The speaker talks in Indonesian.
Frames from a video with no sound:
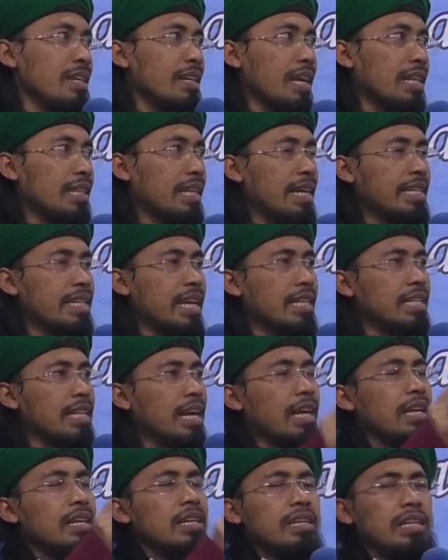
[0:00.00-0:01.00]
Kata
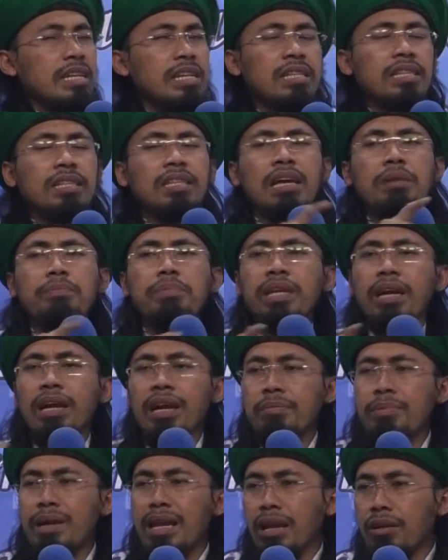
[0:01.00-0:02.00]
ayahnya, "Ittabi
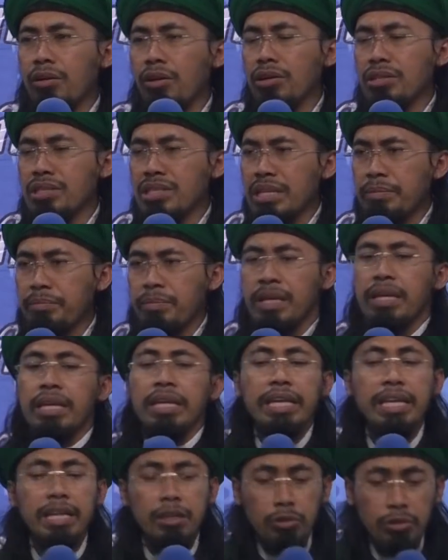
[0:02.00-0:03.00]
Abul Qasim,
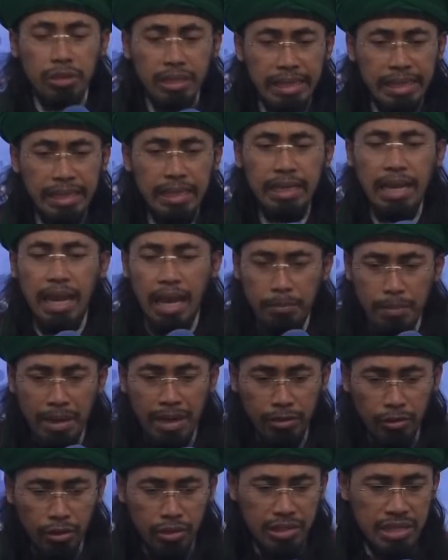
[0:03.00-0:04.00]
ikuti
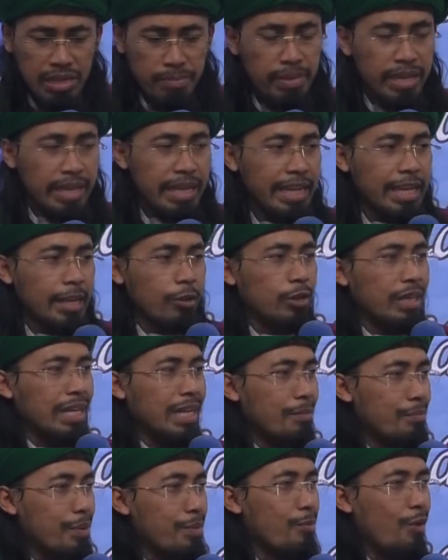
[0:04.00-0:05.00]
Abul Qasim, ikuti
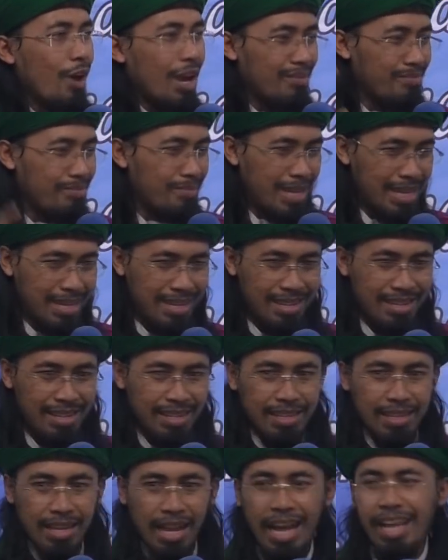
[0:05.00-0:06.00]
Nabi Muhammad."
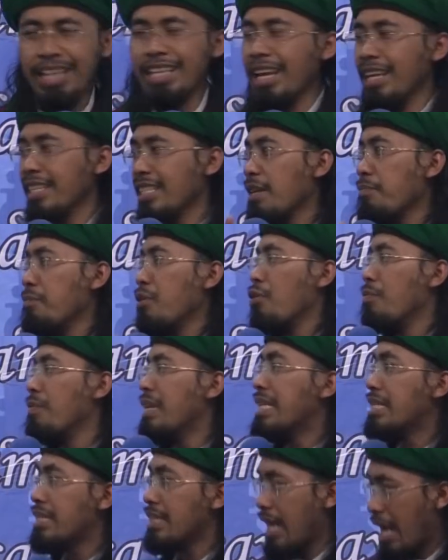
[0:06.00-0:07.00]
Ayahnya belum
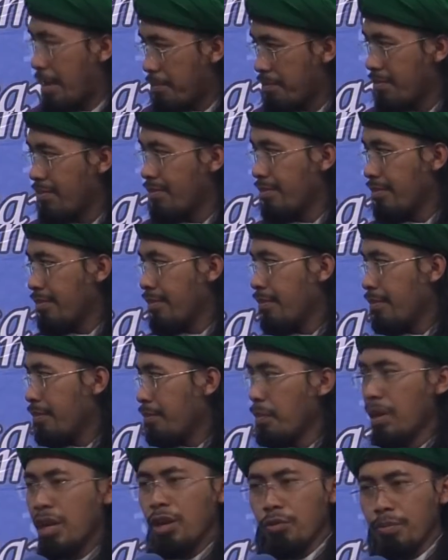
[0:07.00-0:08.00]
Islam,
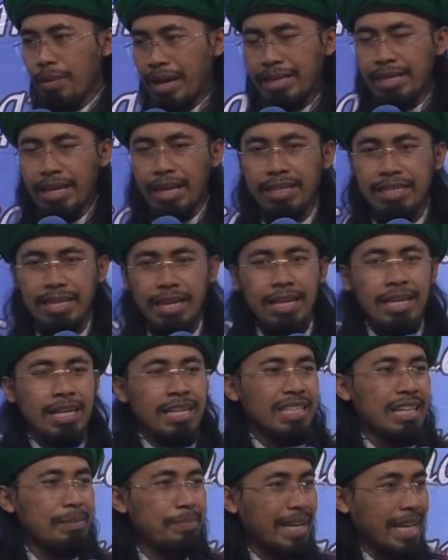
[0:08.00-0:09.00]
belum ayahnya.
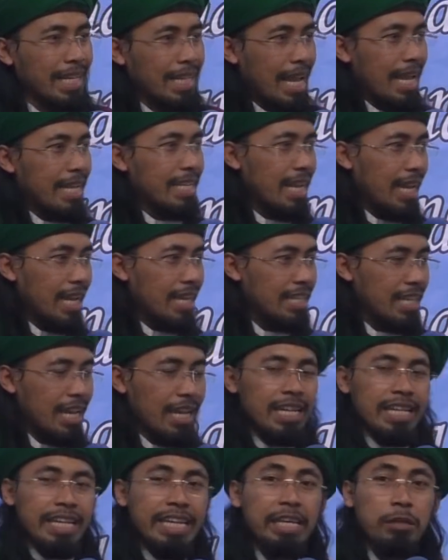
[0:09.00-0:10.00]
Tapi kata ayahnya,
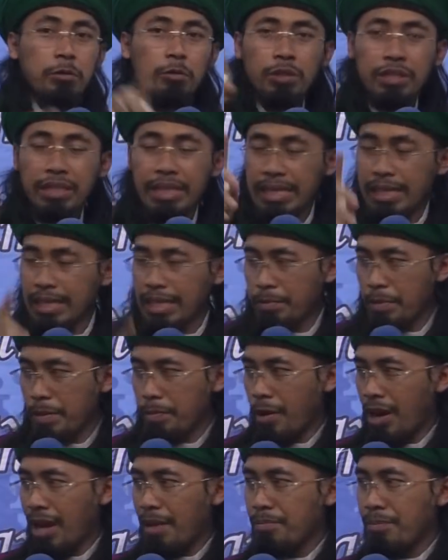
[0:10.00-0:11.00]
ikuti
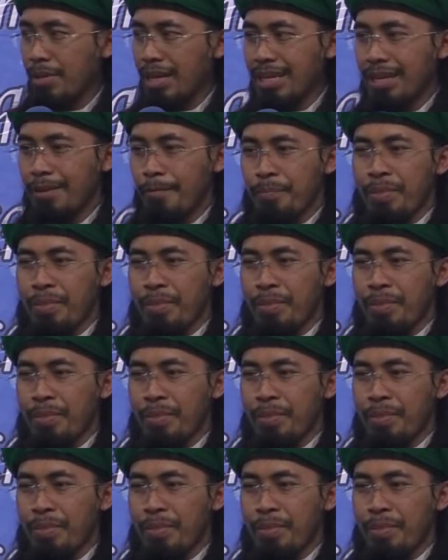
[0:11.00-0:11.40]
Nabi Muhammad.